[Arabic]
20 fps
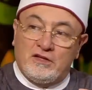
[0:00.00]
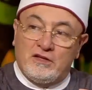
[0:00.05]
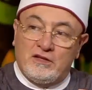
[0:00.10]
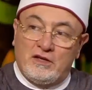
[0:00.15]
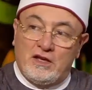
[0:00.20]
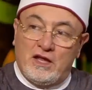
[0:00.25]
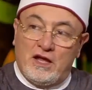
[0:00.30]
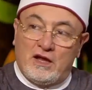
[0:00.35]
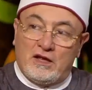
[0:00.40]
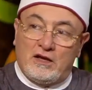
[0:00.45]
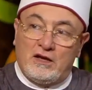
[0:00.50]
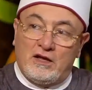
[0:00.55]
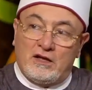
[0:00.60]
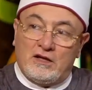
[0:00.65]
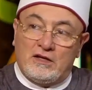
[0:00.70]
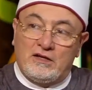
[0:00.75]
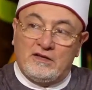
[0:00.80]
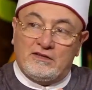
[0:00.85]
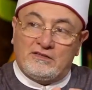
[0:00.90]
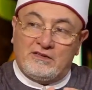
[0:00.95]
لاخلاق
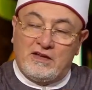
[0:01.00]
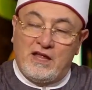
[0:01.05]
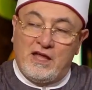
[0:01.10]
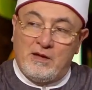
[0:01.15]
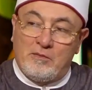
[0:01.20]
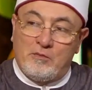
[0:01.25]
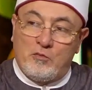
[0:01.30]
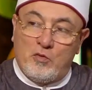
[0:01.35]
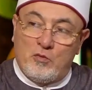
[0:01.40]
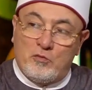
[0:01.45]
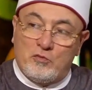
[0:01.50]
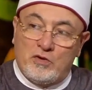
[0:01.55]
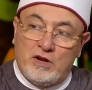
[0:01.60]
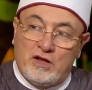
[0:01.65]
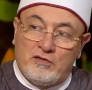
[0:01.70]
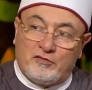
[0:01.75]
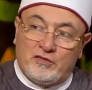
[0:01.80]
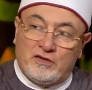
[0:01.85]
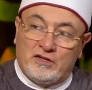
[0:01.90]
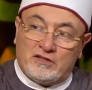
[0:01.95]
الاسلام
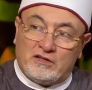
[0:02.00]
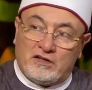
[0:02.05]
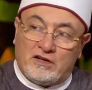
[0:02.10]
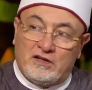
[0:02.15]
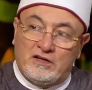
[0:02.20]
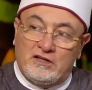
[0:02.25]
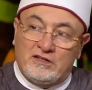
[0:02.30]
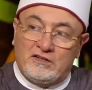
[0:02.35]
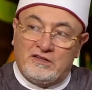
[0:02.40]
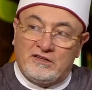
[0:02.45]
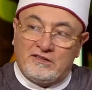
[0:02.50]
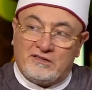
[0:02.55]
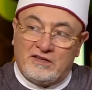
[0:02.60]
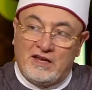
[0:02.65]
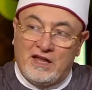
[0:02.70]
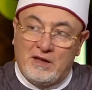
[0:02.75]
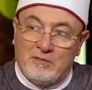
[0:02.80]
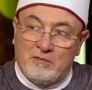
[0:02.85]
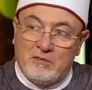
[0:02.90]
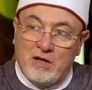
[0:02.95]
ومنافي لتقاليد
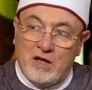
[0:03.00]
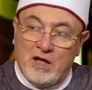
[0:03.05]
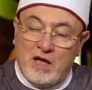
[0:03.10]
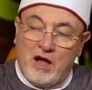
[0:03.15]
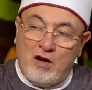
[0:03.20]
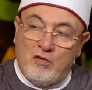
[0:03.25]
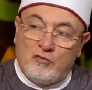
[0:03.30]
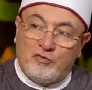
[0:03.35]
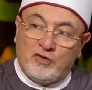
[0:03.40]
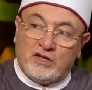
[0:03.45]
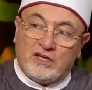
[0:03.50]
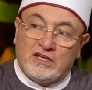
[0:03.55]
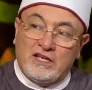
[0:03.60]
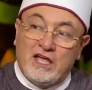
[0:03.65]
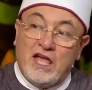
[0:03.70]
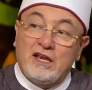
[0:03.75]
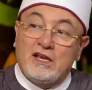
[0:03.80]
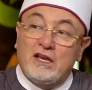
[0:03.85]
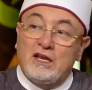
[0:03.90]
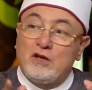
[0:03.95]
الاسلام او في
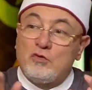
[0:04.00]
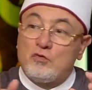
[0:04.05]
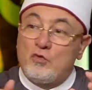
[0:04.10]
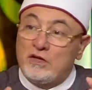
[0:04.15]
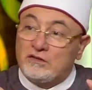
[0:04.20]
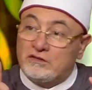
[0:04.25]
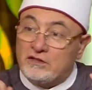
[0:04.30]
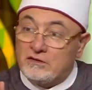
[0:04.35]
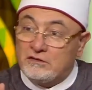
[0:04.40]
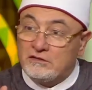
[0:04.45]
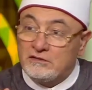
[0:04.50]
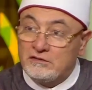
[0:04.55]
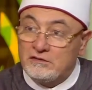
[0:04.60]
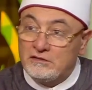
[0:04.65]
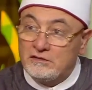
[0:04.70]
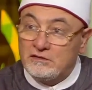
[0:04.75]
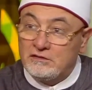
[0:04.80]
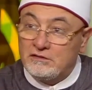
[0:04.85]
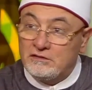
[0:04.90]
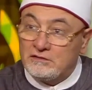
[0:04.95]
خيانه للوطن
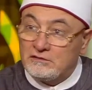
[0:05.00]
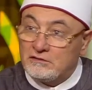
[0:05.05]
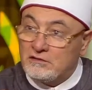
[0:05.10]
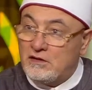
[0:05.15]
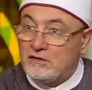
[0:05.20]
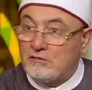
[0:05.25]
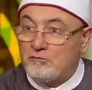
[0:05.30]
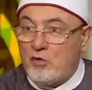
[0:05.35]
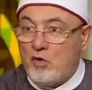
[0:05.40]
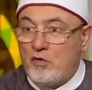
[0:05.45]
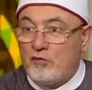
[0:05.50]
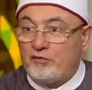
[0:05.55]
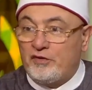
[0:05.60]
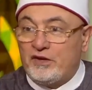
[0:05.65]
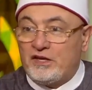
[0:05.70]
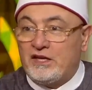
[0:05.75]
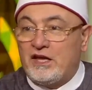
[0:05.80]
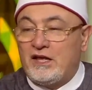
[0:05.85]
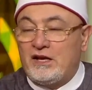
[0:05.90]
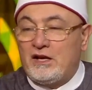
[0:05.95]
تمام ما هو في
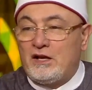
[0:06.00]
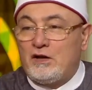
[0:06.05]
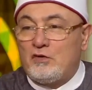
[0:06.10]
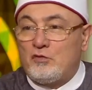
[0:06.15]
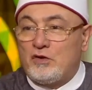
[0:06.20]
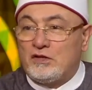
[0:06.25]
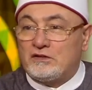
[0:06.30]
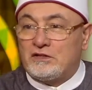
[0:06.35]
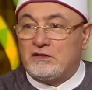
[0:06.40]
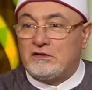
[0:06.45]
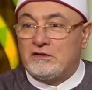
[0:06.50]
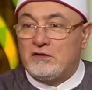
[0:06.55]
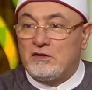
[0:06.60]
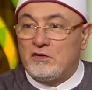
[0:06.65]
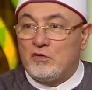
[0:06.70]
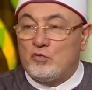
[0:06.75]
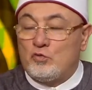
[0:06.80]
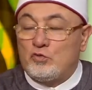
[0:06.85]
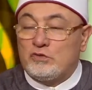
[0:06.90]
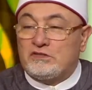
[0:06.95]
خيانه للوطن
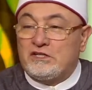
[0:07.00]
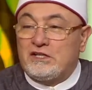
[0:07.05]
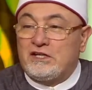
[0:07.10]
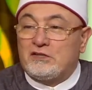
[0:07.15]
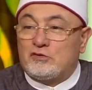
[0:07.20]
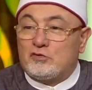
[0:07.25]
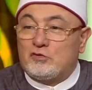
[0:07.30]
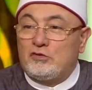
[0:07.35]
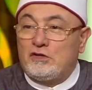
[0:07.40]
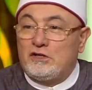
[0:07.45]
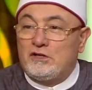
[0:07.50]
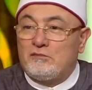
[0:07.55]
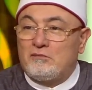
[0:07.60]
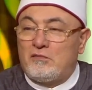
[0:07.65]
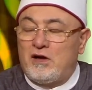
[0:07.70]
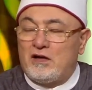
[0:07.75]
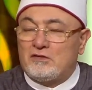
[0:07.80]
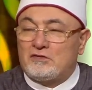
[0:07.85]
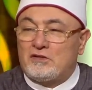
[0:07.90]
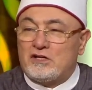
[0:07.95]
وتيجي تقول لي ما
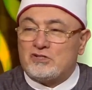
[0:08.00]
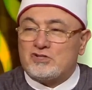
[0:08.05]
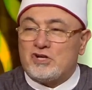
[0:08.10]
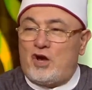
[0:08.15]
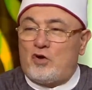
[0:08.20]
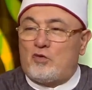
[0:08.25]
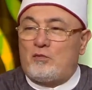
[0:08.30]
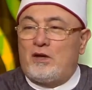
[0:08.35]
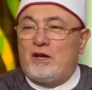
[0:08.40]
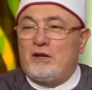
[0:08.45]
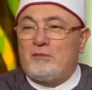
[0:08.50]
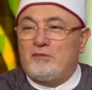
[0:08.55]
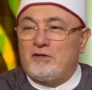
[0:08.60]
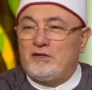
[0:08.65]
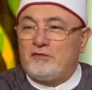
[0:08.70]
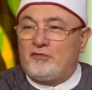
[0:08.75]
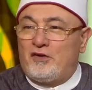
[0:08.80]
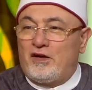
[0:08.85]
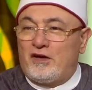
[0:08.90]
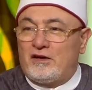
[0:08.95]
اقدرش احكم عليك
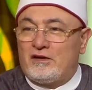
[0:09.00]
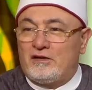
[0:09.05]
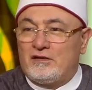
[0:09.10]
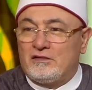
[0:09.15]
بالنفاق